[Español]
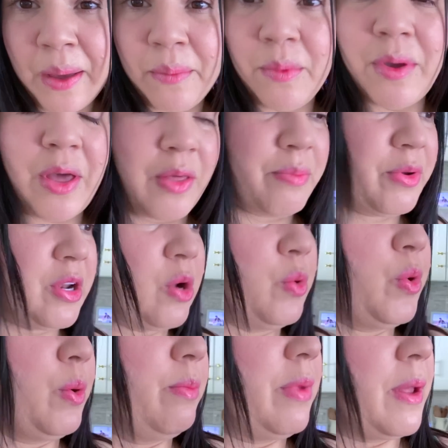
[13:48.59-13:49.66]
me voy a poner un
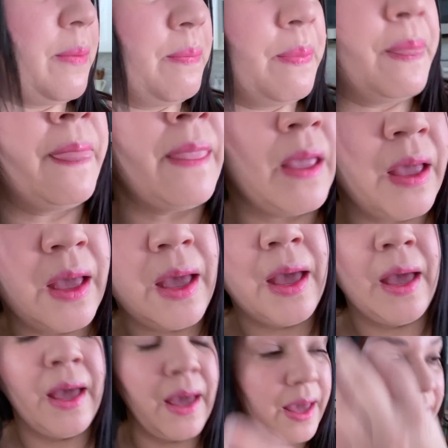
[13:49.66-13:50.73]
nombre.
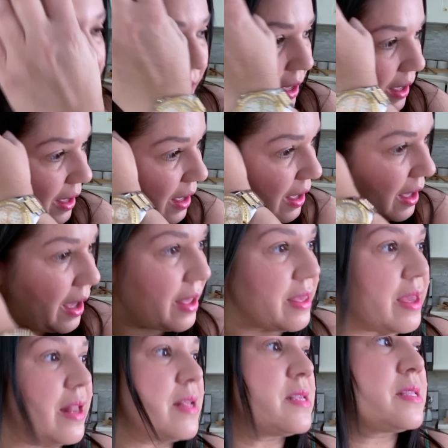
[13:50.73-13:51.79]
Eh,
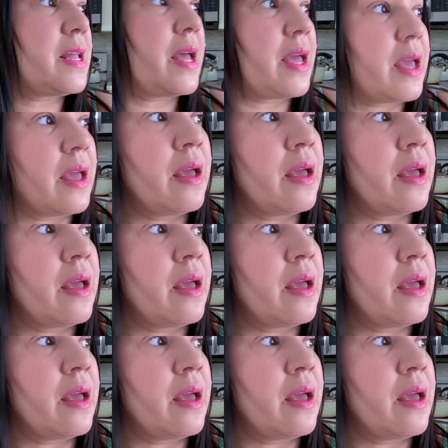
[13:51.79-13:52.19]
ayer este...